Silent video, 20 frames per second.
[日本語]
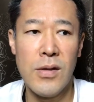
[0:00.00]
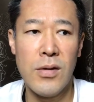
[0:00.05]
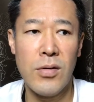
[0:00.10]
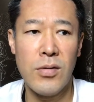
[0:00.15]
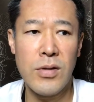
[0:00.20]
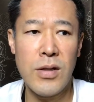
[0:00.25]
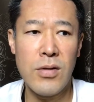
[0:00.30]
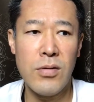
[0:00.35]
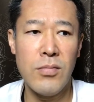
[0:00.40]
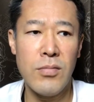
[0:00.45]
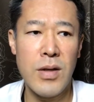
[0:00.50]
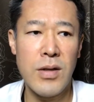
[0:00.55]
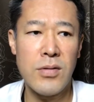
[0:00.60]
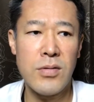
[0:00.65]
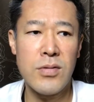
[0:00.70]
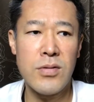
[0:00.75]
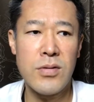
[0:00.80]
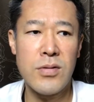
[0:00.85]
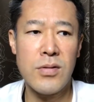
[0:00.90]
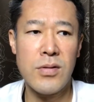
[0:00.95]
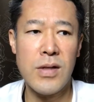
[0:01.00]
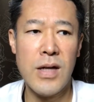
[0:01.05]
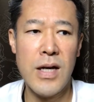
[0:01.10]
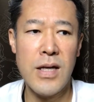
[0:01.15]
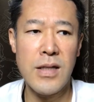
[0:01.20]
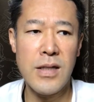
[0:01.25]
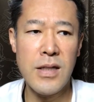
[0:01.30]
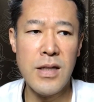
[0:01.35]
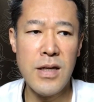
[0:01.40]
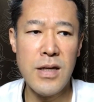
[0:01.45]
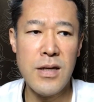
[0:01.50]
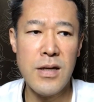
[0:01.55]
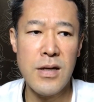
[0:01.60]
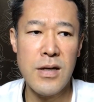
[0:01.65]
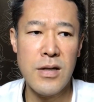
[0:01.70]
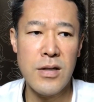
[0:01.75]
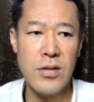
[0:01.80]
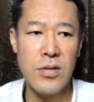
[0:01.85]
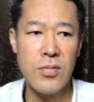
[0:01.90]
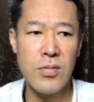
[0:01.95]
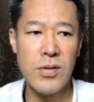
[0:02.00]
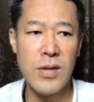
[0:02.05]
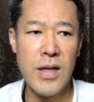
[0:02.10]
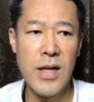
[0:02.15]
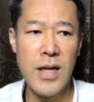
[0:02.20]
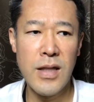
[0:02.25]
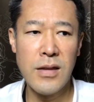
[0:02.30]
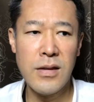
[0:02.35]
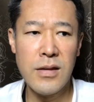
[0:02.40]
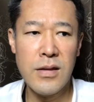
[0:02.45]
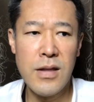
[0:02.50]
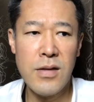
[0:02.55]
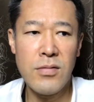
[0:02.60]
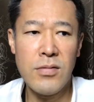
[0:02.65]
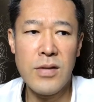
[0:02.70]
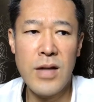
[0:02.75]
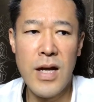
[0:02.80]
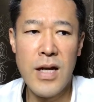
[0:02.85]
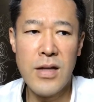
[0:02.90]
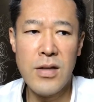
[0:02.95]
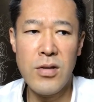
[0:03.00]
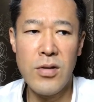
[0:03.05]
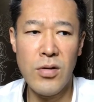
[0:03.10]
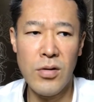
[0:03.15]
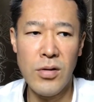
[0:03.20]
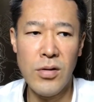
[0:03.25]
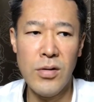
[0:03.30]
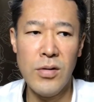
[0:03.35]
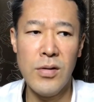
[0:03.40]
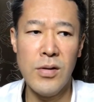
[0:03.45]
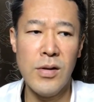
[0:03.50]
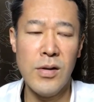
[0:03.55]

ほんでほんまの数値を書いて自分がやってる内容